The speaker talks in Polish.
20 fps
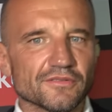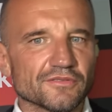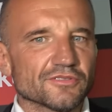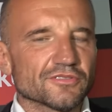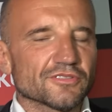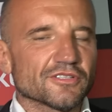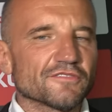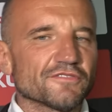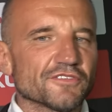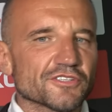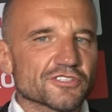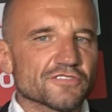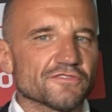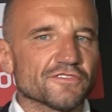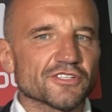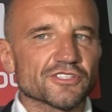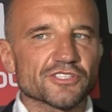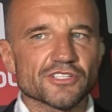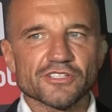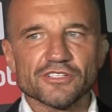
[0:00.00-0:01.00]
No to największe
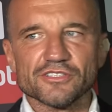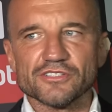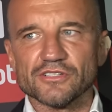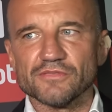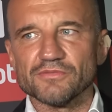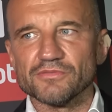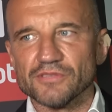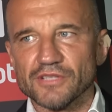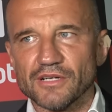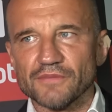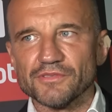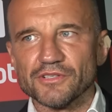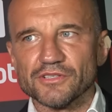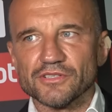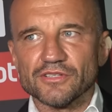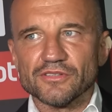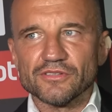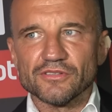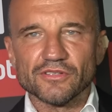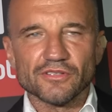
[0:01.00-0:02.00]
wrażenie zrobił na mnie
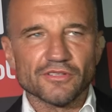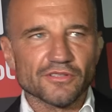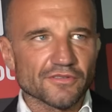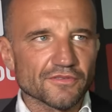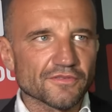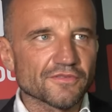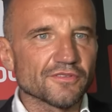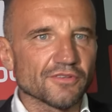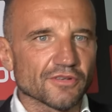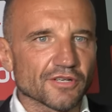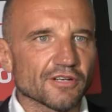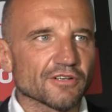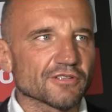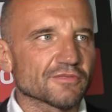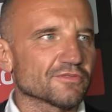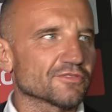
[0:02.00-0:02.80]
ten knockout,